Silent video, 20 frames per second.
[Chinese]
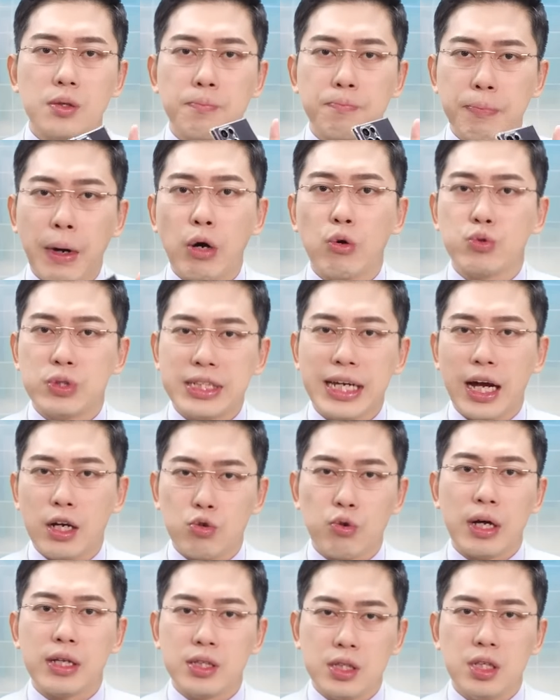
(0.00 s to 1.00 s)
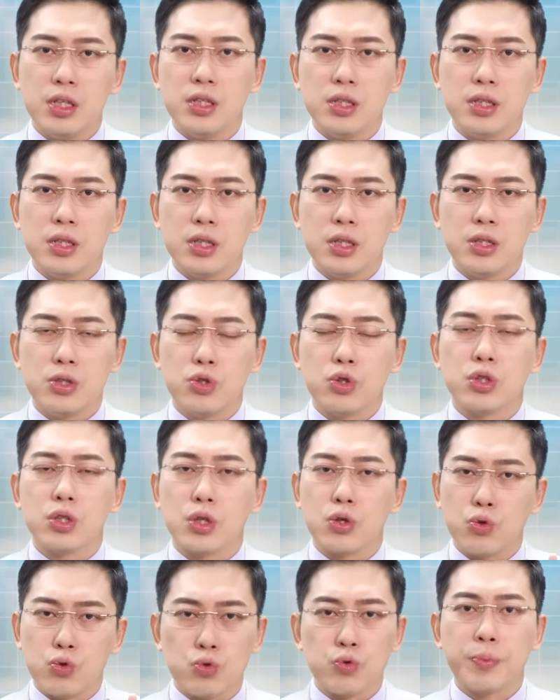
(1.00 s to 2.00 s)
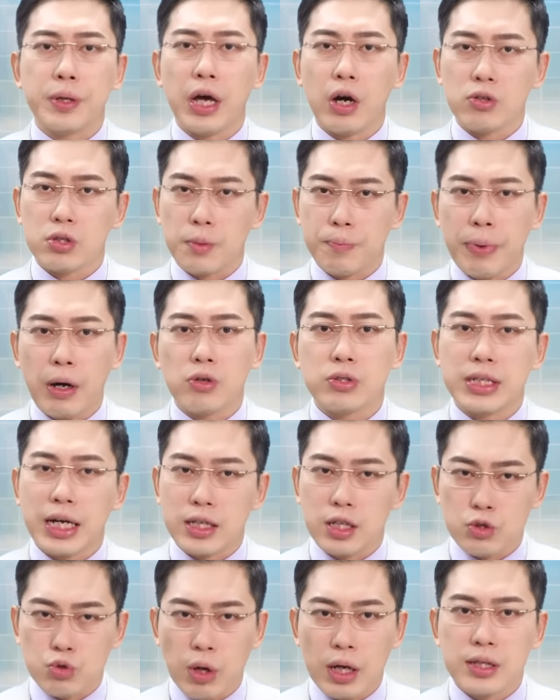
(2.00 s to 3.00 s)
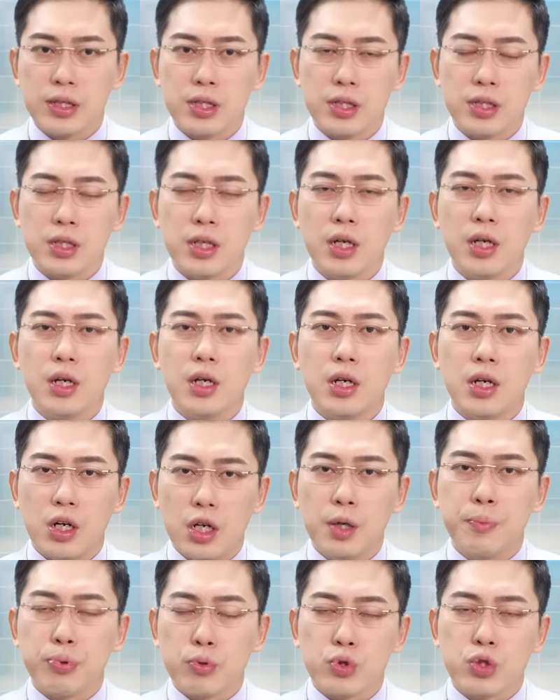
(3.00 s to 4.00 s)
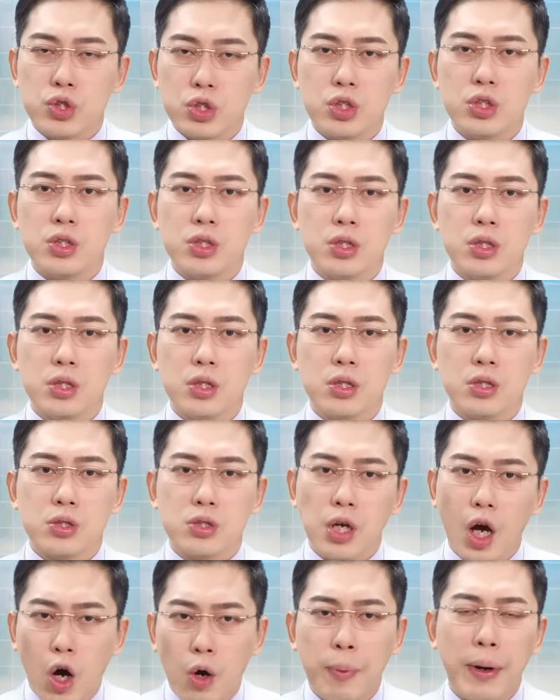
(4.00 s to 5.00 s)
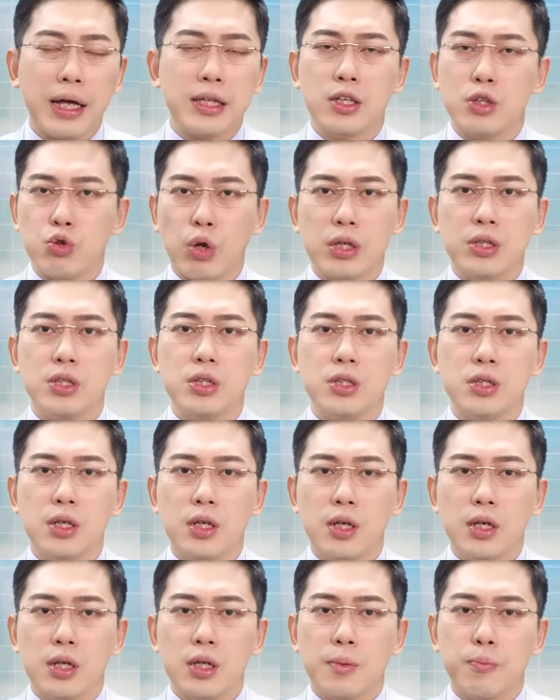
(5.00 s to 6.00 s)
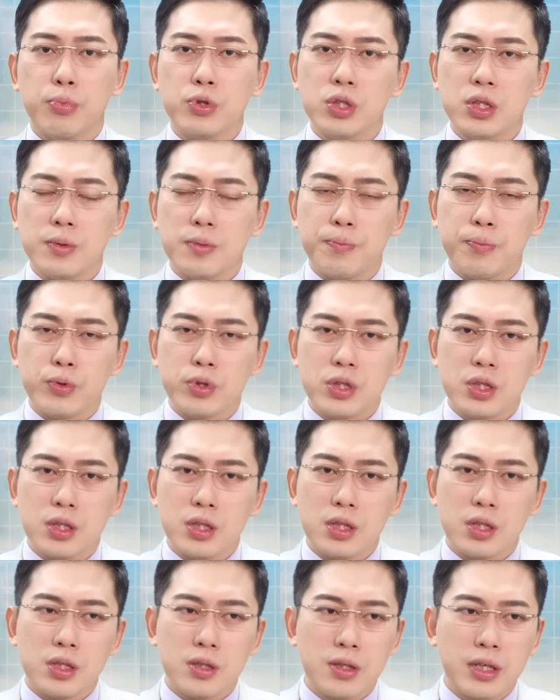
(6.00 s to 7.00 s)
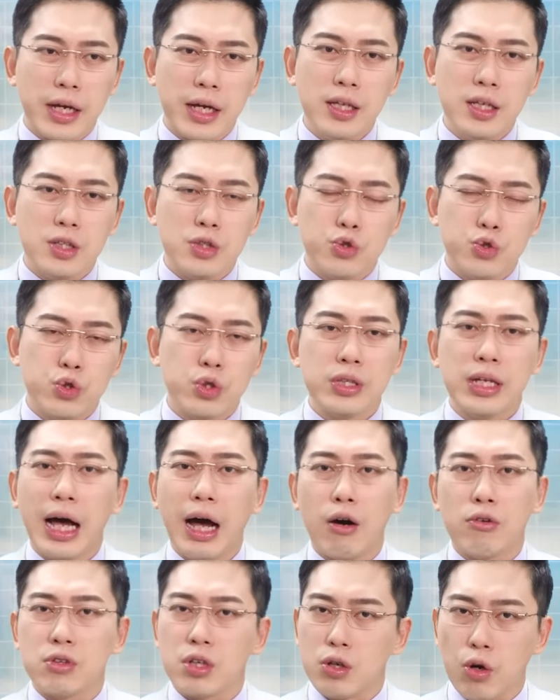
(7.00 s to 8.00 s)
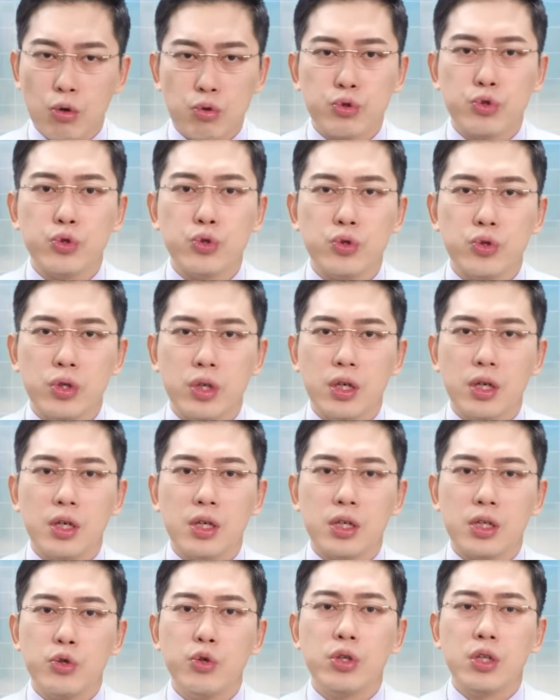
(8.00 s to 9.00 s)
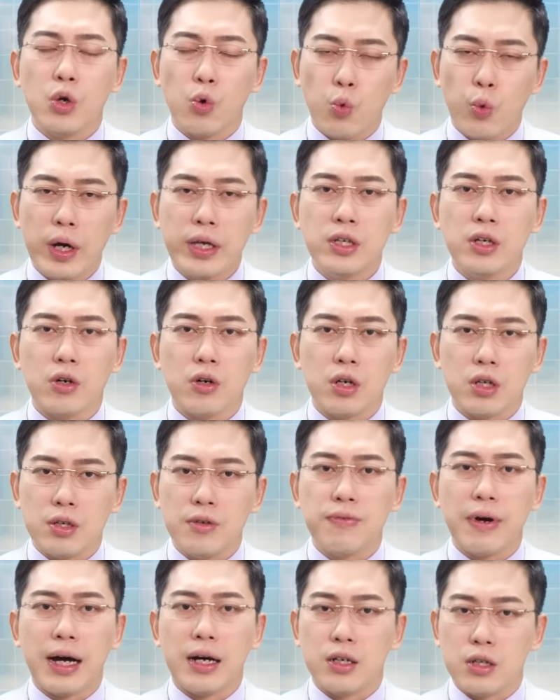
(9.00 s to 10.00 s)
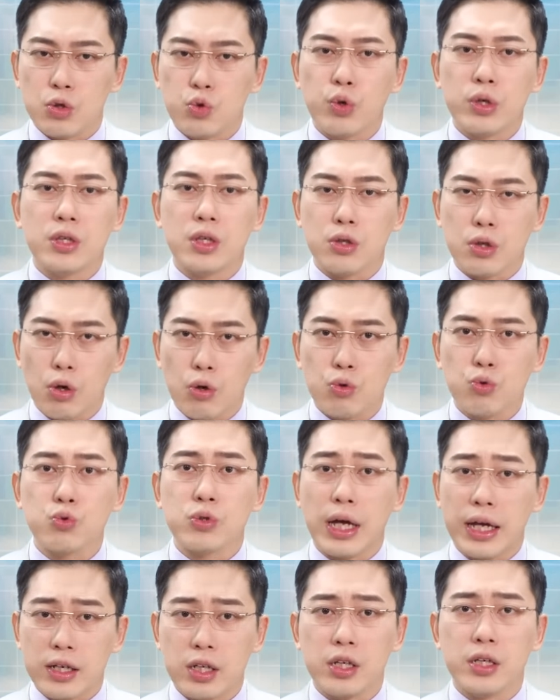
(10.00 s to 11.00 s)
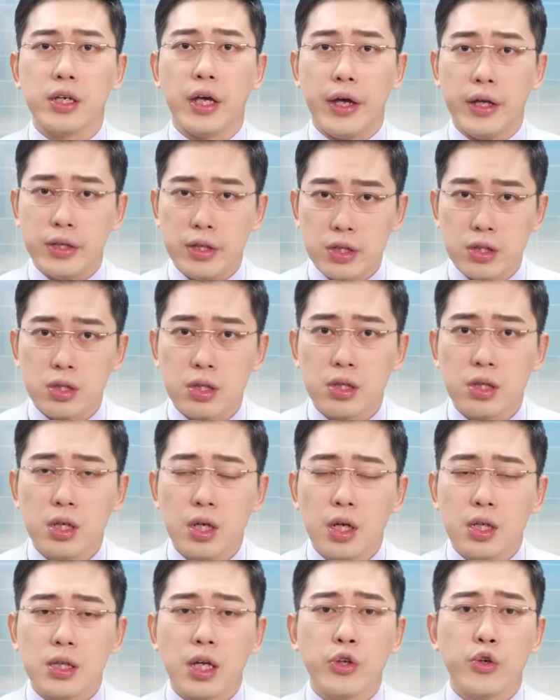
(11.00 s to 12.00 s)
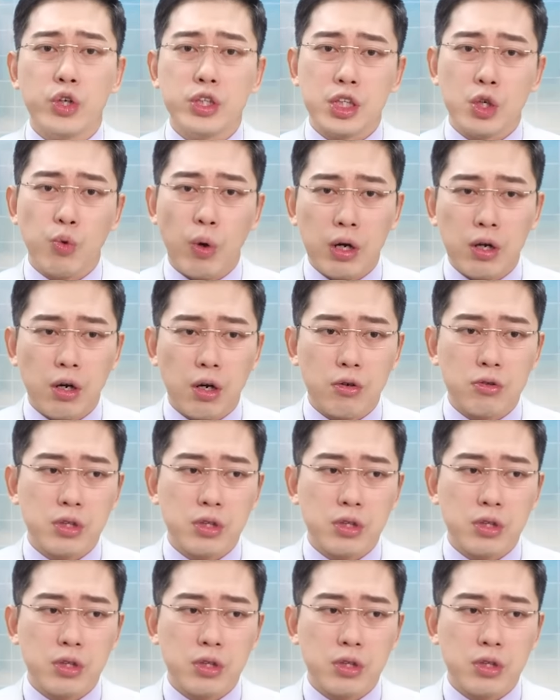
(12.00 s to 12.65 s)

报价软体，就是股票的报价的软体，而不是操盘的软体，不是不是给你讯号的工具，因为那唯有合法合规的投顾才可以给你的。那有一些网红，